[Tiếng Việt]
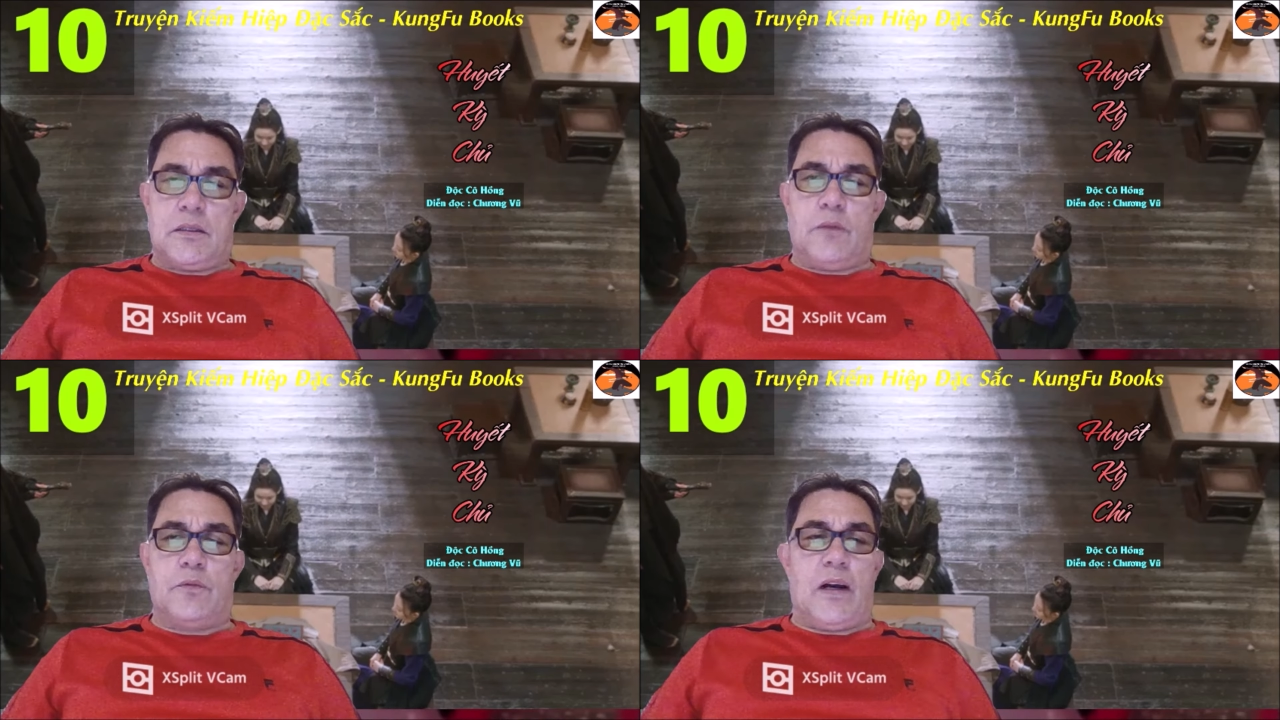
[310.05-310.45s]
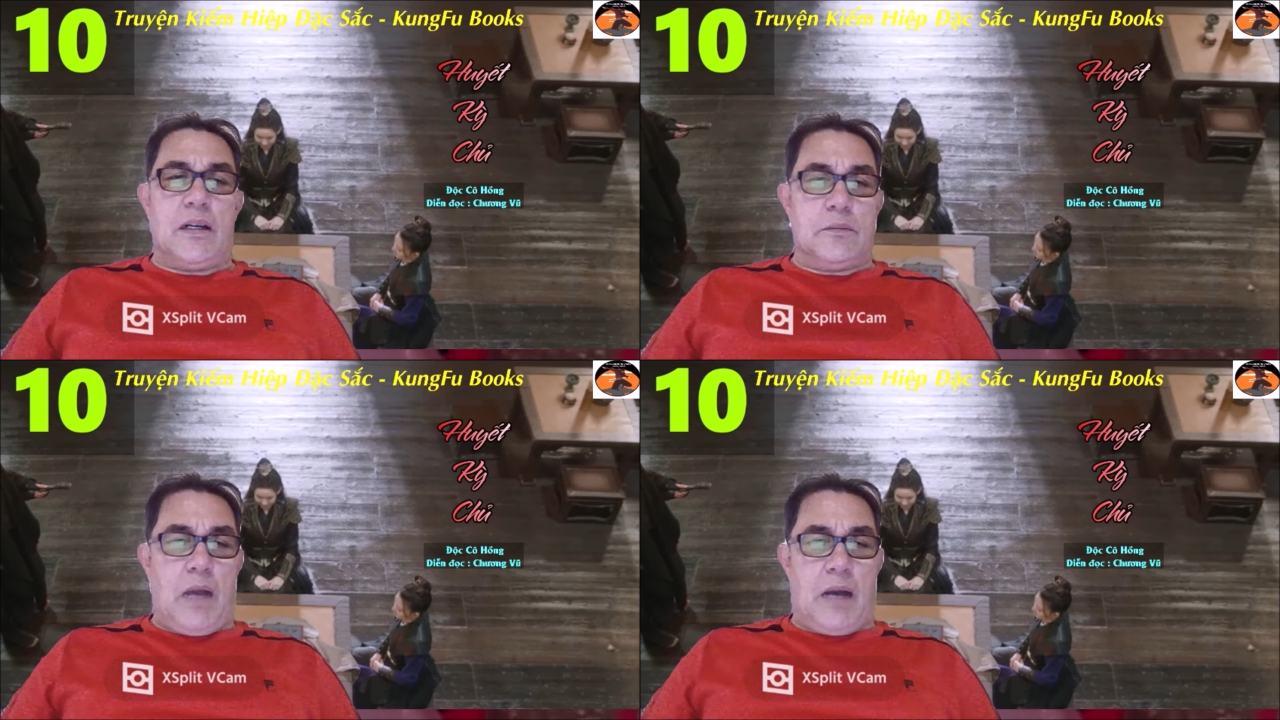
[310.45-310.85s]
trong
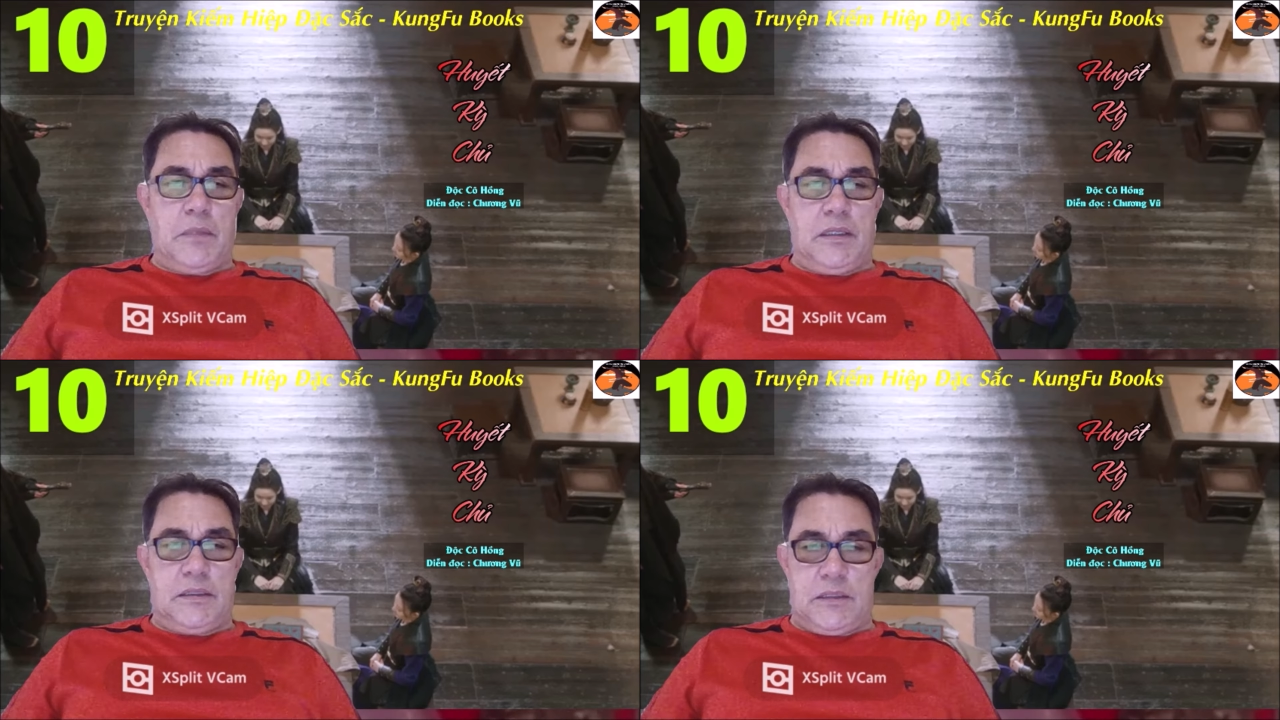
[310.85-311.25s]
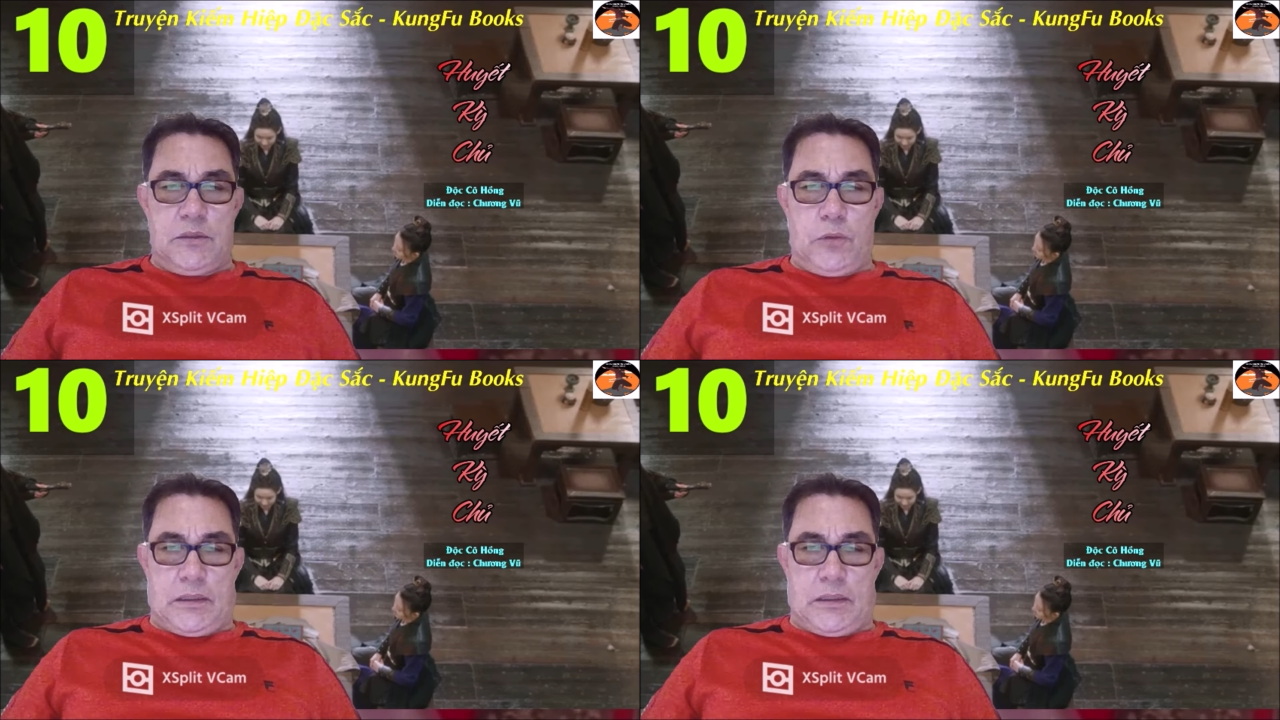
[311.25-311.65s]
phần 30
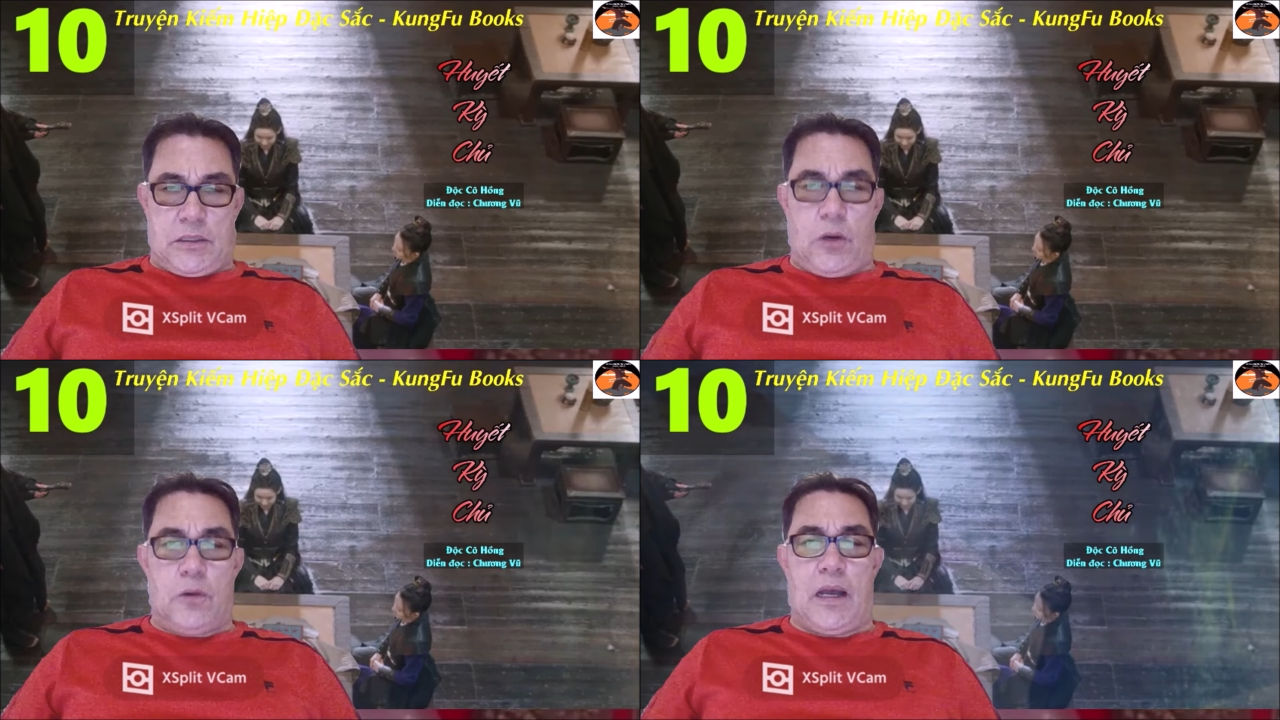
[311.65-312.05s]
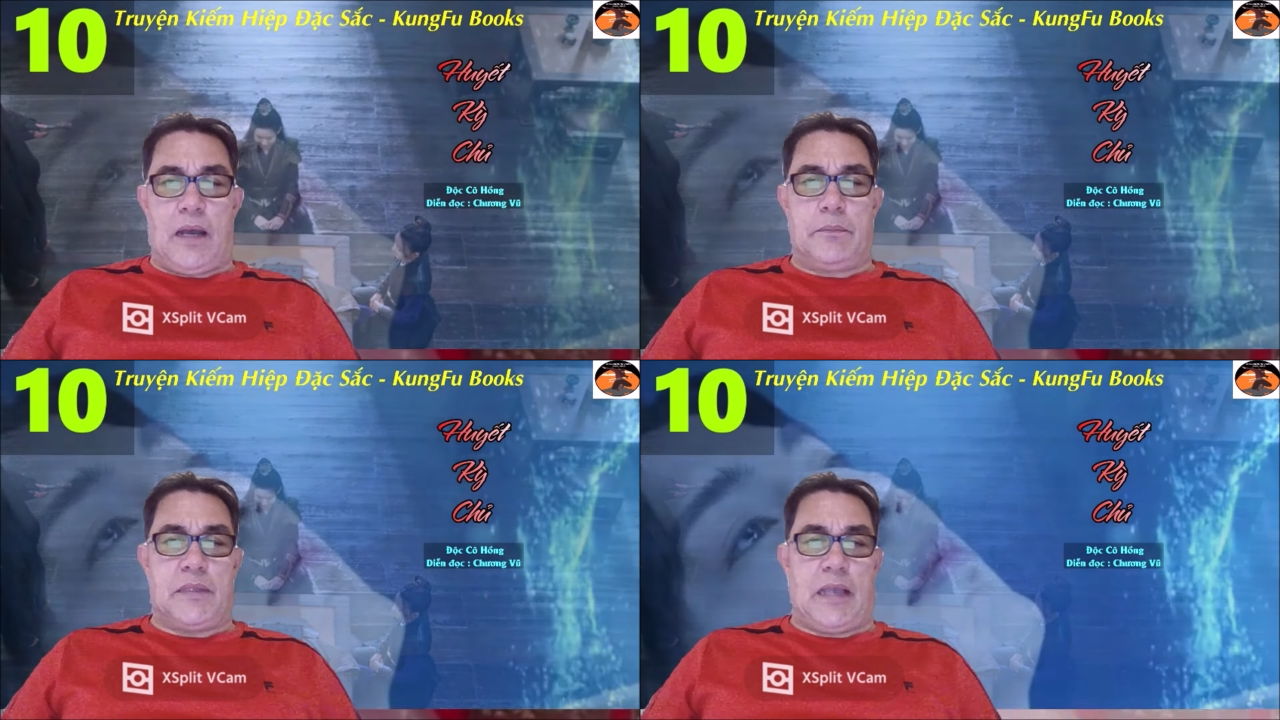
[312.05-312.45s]
trượng quanh, cổ
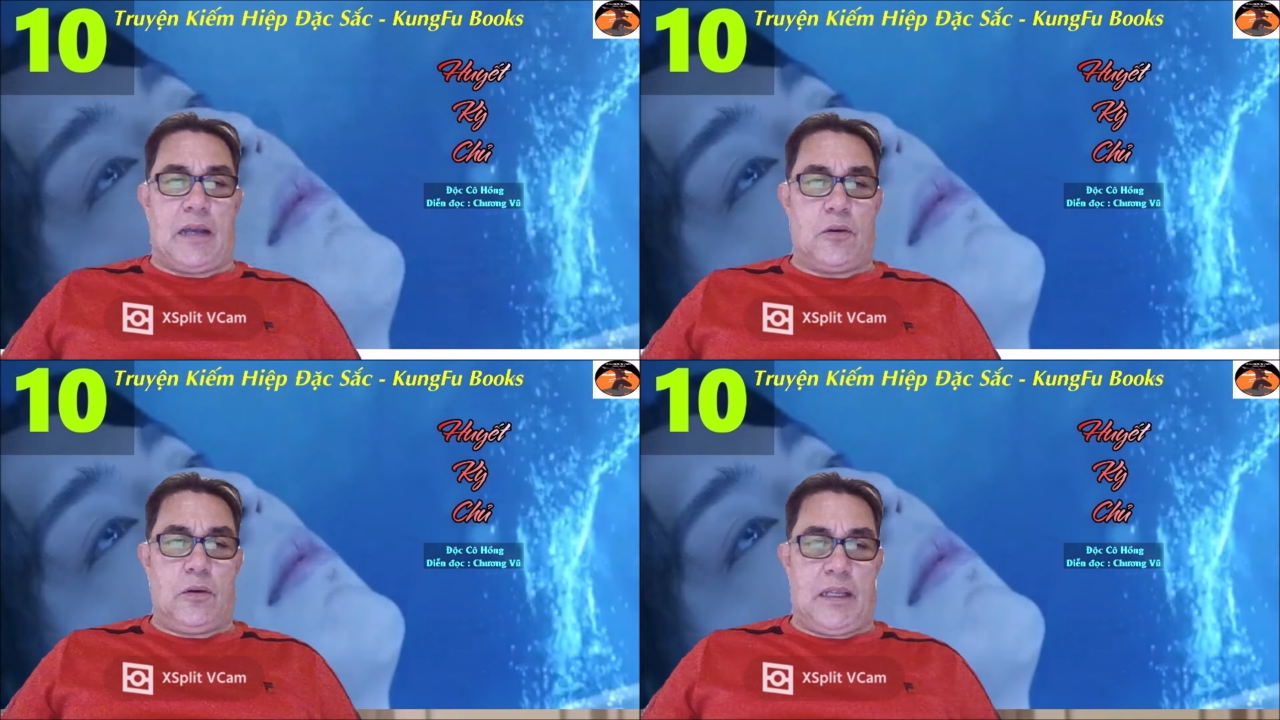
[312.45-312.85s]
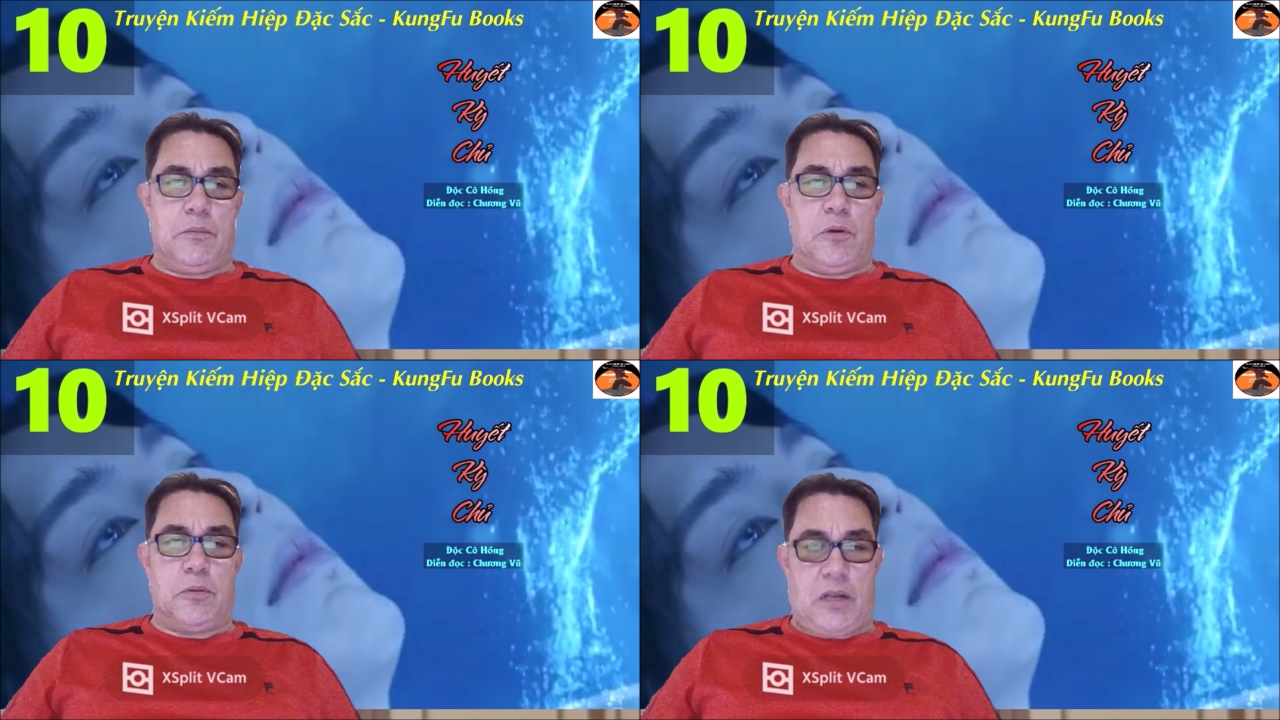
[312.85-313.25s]
am chẳng có
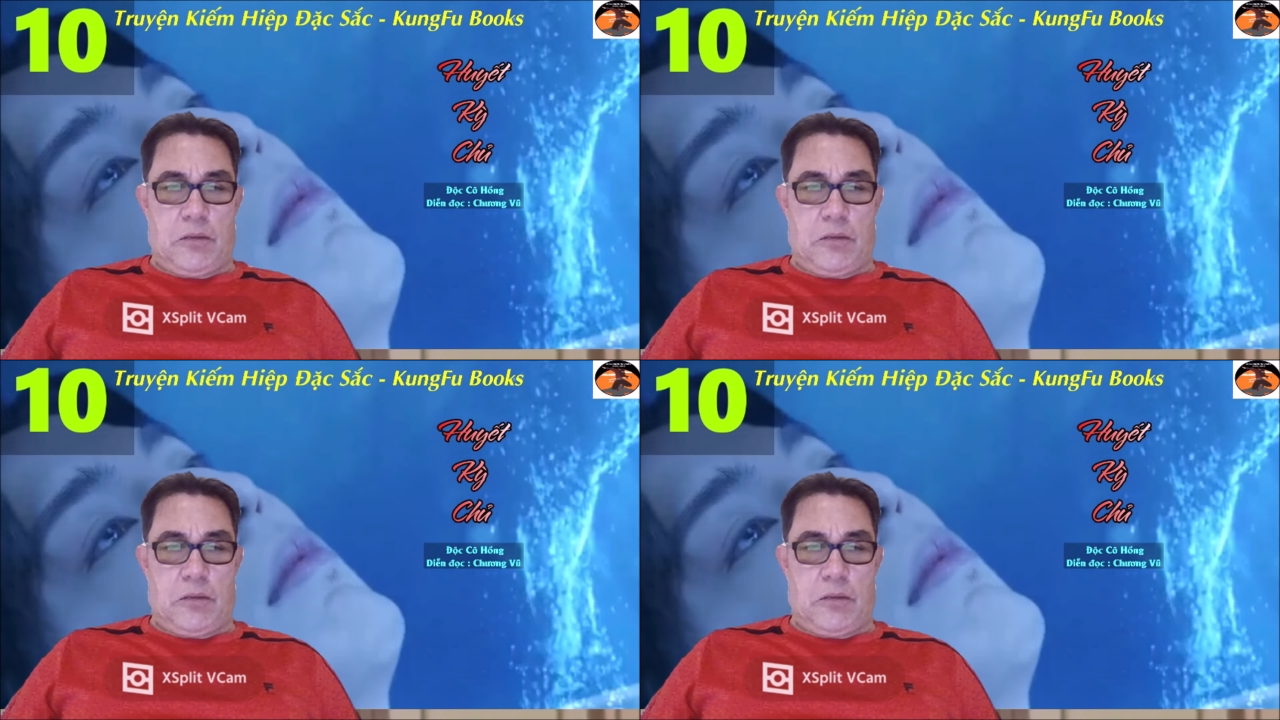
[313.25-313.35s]
lấy một